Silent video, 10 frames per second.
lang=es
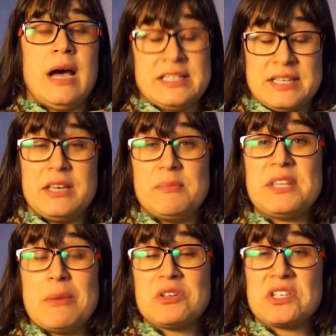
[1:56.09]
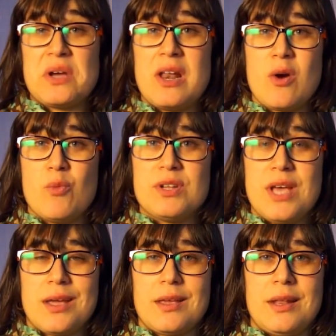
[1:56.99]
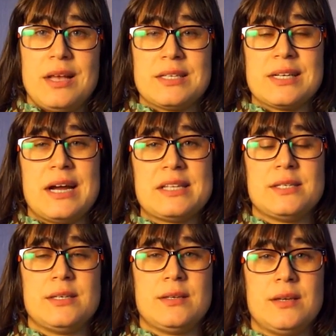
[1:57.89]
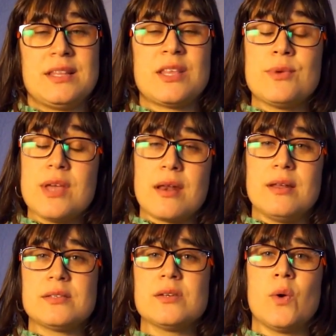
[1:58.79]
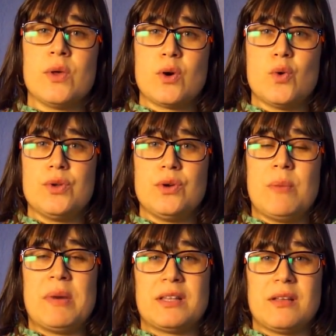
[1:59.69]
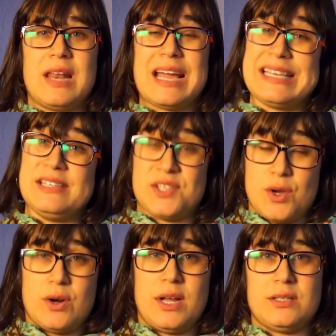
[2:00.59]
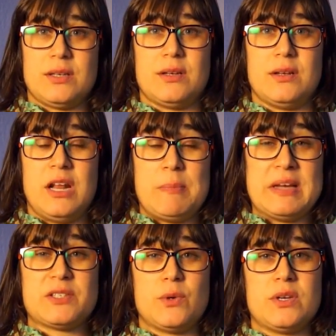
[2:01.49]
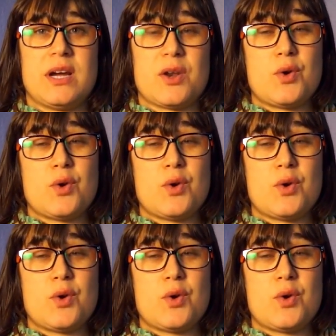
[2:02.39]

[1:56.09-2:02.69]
Así que invitamos a toda la comunidad que quiera acercarse este viernes 5 de junio a partir de las 15 horas en el espacio Inca